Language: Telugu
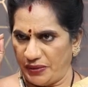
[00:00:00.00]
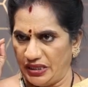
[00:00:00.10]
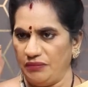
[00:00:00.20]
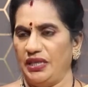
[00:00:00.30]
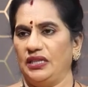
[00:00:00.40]

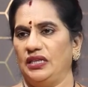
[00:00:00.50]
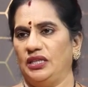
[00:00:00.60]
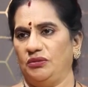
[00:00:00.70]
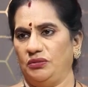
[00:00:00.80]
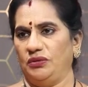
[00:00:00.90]
పదం
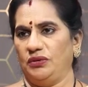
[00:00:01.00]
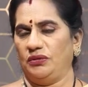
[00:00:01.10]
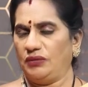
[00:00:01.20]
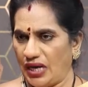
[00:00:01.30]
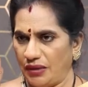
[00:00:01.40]
ఏదైతే ఉందో
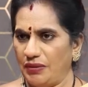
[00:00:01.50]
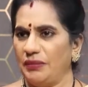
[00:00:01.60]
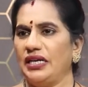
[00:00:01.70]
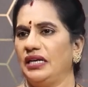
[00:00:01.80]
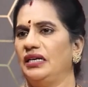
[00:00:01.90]
కామం
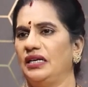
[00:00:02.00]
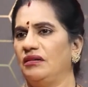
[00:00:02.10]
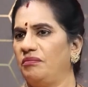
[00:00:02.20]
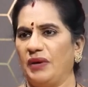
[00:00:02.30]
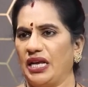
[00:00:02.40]
అనే
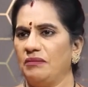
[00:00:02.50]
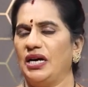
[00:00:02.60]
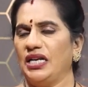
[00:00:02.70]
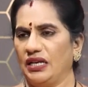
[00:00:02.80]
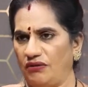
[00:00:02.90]
అంటాను ప్రేమ
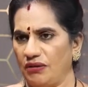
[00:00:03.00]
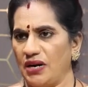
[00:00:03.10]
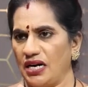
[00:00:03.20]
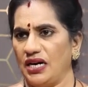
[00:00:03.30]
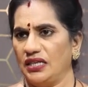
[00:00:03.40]
అని ఎవడు
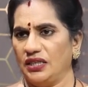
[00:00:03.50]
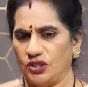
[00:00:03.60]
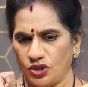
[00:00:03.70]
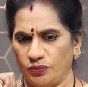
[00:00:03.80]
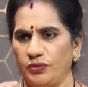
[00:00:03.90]

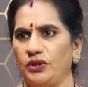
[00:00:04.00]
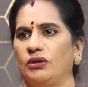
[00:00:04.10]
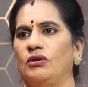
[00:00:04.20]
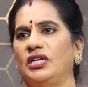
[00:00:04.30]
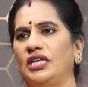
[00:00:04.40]
మాట్లాడతాడు
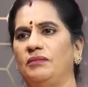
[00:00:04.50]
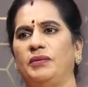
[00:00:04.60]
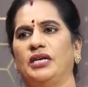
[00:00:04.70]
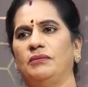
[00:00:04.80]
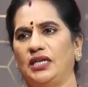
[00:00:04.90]
చెప్పులతో కొట్టాలి
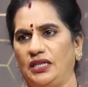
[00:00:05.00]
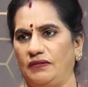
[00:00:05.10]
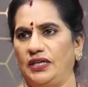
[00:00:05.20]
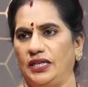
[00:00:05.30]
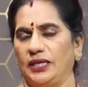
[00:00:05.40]
ప్రేమ అన్న
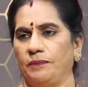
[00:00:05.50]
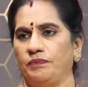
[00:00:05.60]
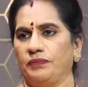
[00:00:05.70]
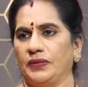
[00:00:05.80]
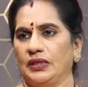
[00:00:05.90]
వాళ్ళని
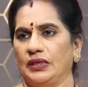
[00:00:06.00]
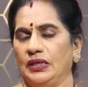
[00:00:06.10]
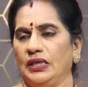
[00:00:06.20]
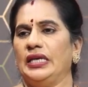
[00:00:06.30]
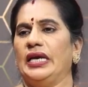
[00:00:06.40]

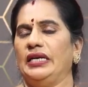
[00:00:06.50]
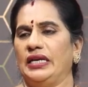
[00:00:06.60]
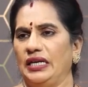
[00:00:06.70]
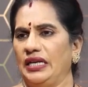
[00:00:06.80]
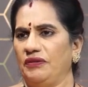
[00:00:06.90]

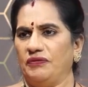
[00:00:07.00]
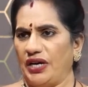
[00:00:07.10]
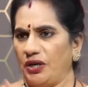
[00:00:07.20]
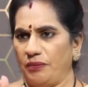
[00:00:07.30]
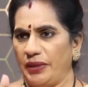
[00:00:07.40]
ఏంటండి
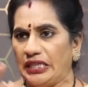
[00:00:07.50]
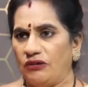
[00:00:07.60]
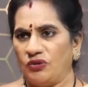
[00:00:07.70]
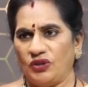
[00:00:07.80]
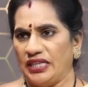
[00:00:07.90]

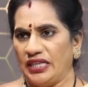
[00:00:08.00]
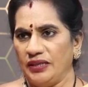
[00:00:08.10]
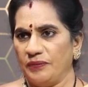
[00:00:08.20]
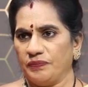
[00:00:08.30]
వయోభేదం ఉండదా